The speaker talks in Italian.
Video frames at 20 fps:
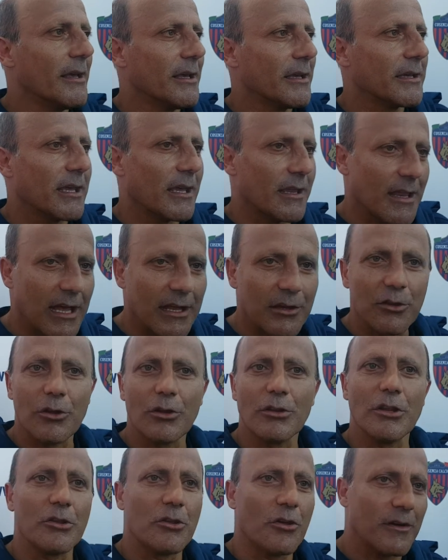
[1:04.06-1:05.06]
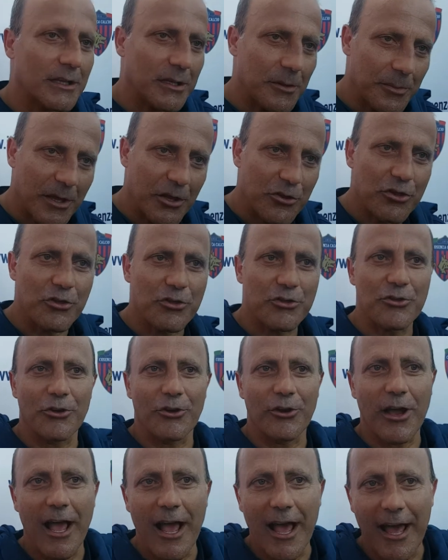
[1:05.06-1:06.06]
chiedendogli dove ti piace
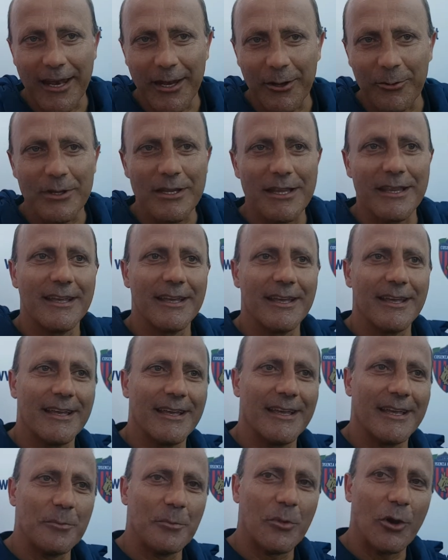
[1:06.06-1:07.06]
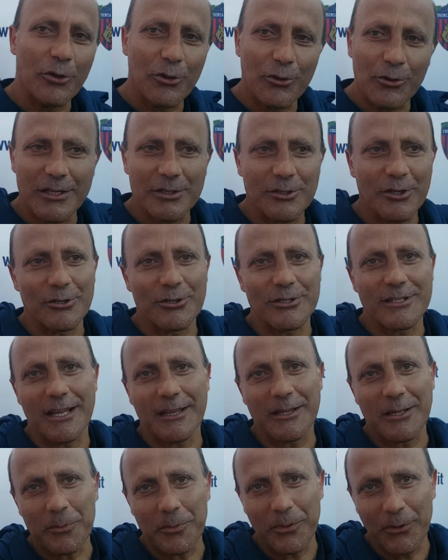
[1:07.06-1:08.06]
giocare, quindi i moduli sono
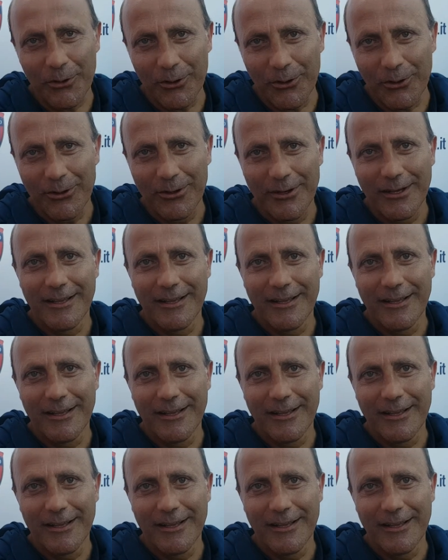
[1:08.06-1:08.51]
stati più